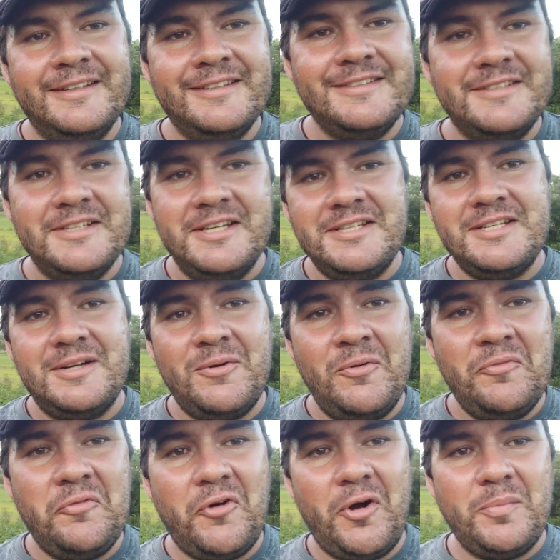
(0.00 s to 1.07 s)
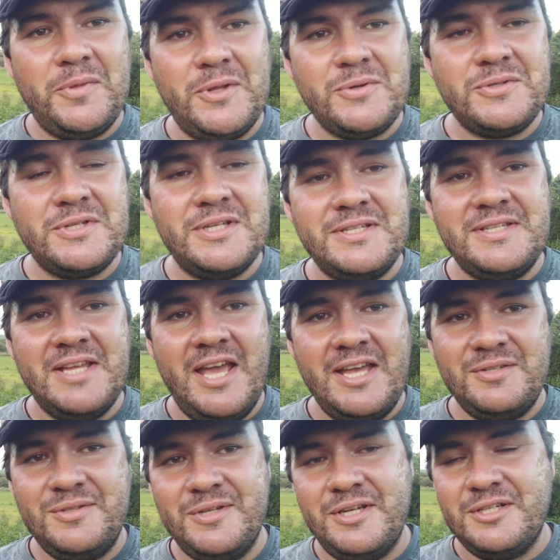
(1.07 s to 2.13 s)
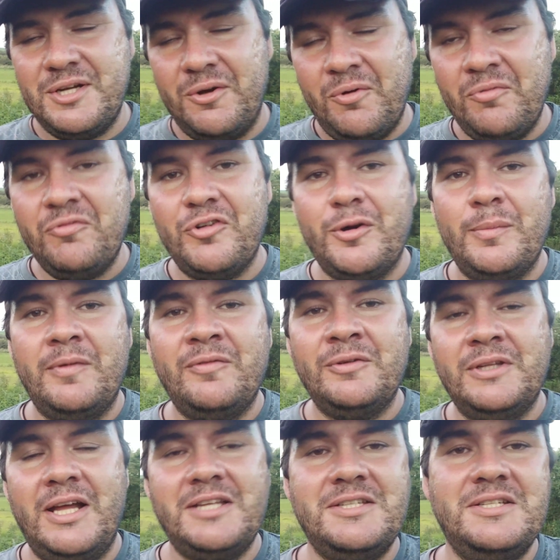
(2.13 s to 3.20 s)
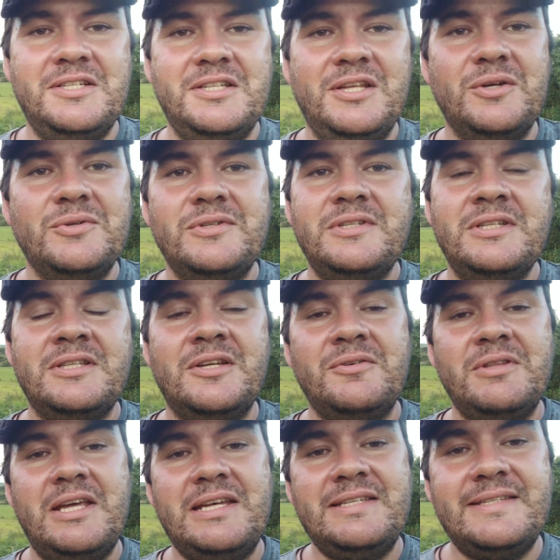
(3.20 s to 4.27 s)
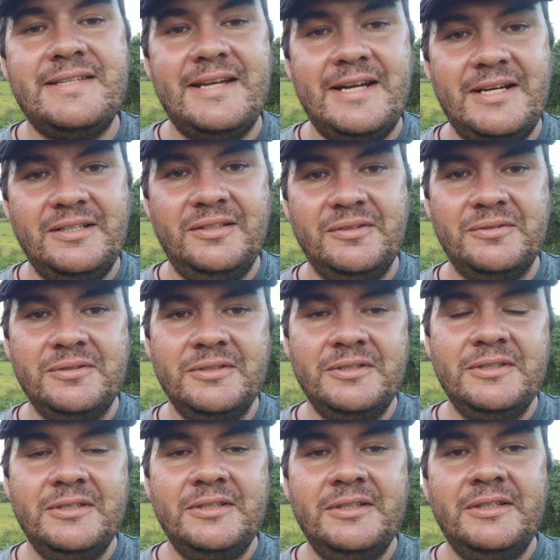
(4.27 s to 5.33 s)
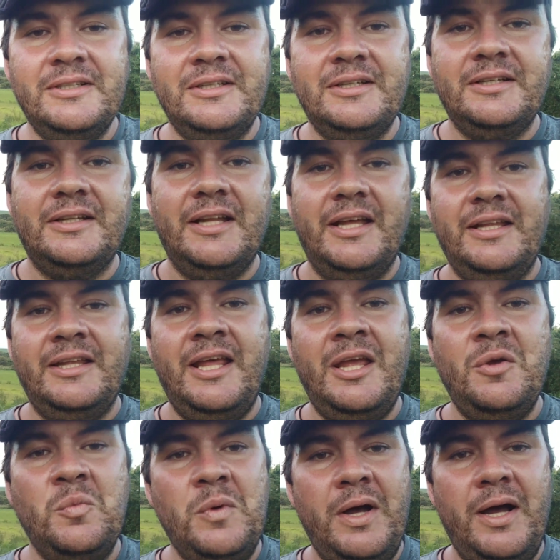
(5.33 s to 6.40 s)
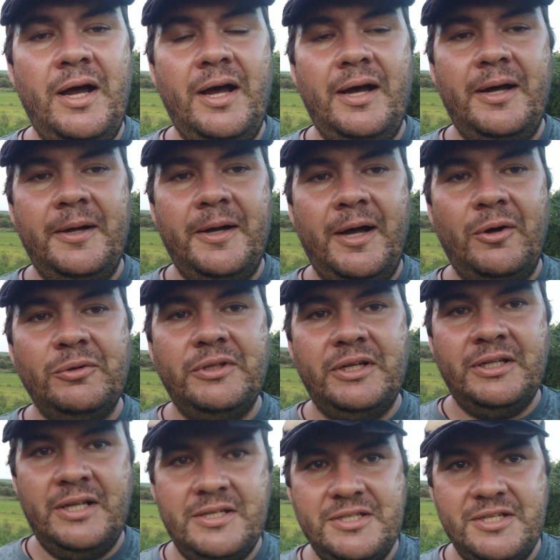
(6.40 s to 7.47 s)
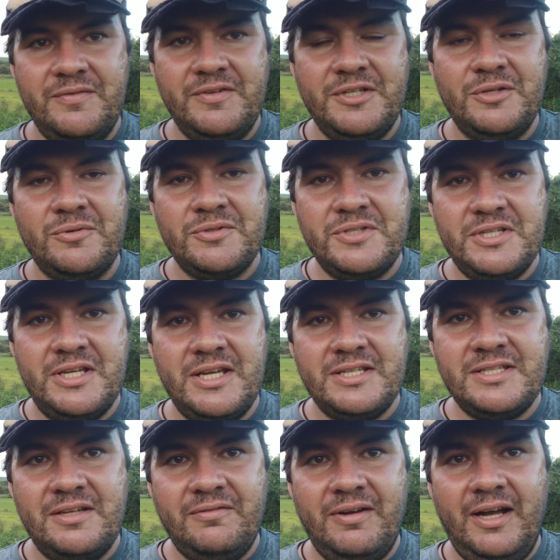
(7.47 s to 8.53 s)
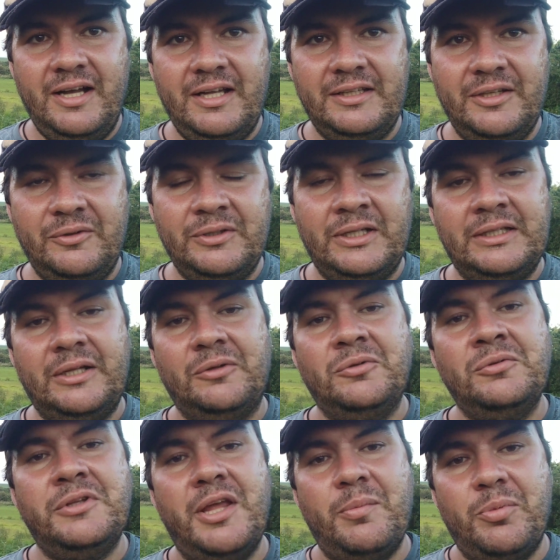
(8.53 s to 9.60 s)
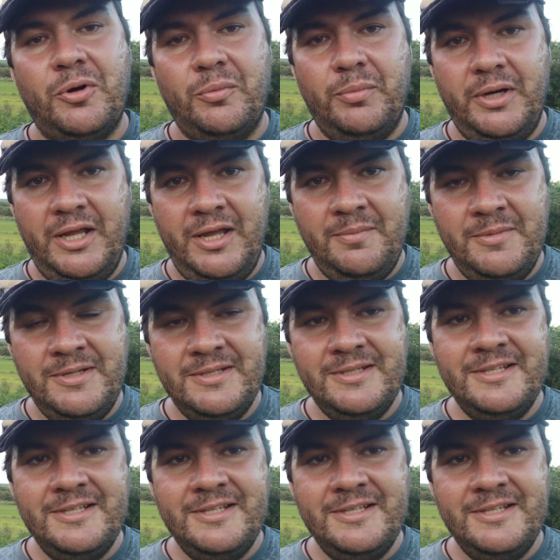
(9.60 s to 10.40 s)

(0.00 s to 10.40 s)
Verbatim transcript: Seja conforme Deus quiser, seja conforme a vontade de Deus, se não der certo, né, nenhuma alternativa de conseguir essa vaca até o Natal, não tem problema,